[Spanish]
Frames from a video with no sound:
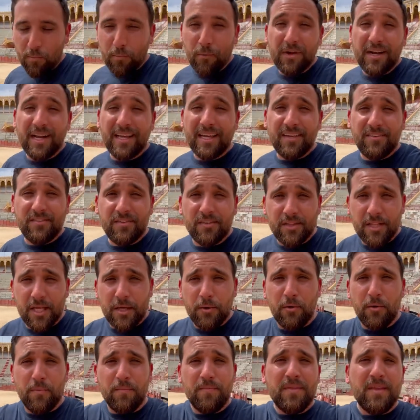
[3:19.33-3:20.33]
poder
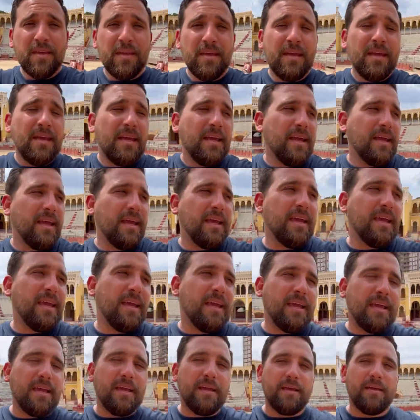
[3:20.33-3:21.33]
adquisitivo
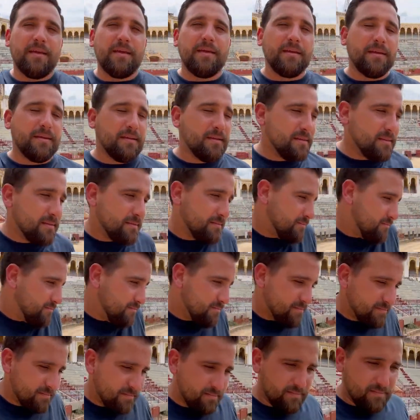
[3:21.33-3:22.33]
eh,
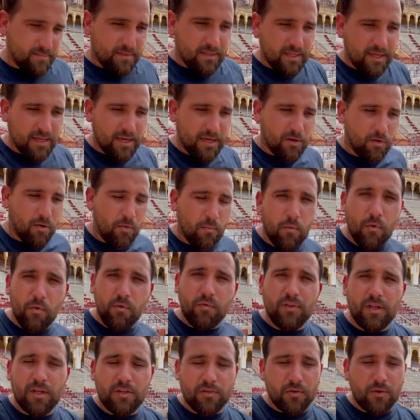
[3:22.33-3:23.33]
eh,
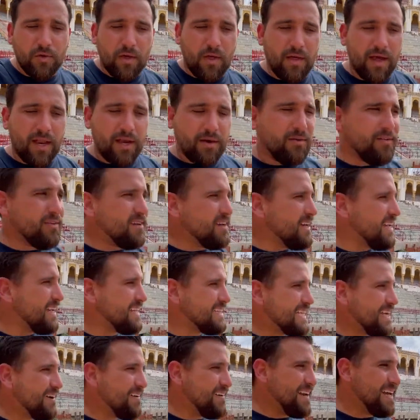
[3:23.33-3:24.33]
común del ciudadano
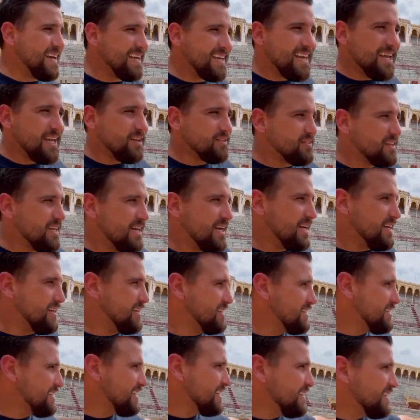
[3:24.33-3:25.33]
estaban aquí. O
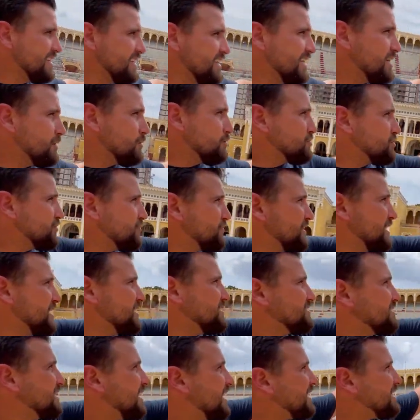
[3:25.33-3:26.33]
sea, incluso
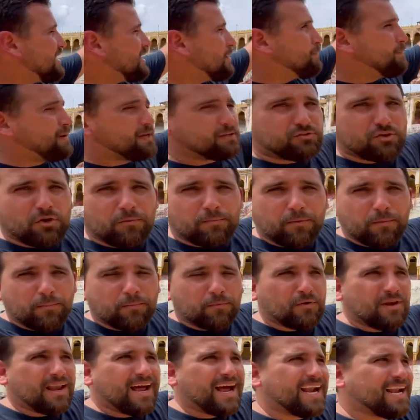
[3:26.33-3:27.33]
fíjense, hay espacios
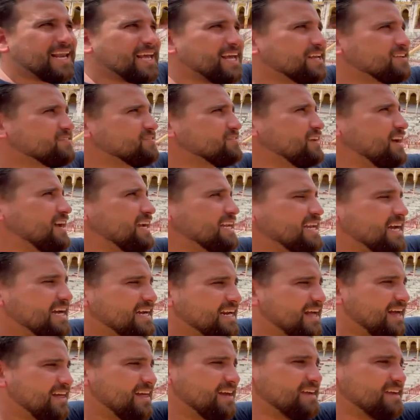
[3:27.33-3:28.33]
populares, hay las gradas